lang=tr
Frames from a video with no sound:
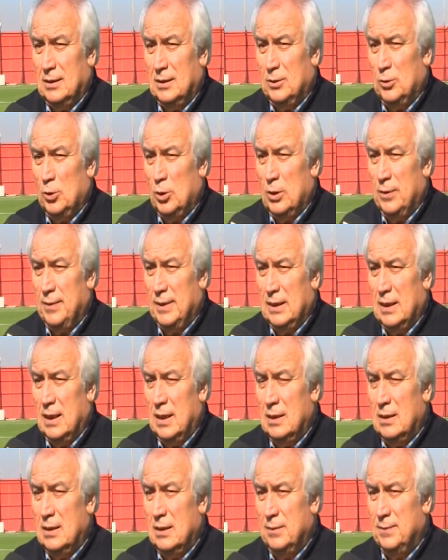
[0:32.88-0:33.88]
göreve
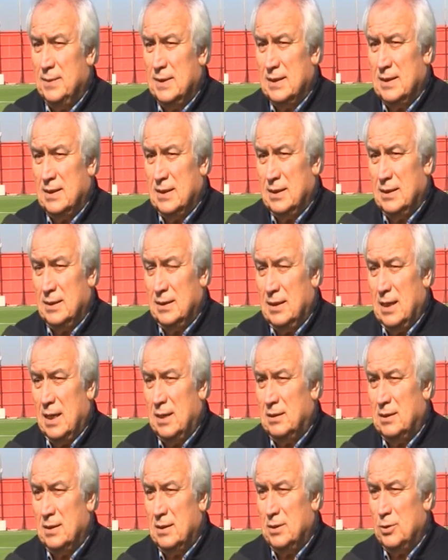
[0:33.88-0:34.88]
geldiğimizde
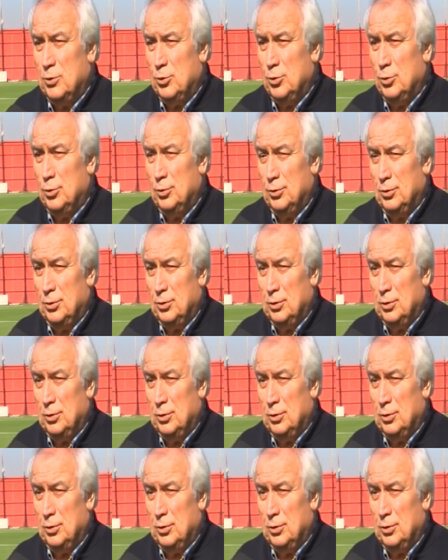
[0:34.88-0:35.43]
ertesi gün e,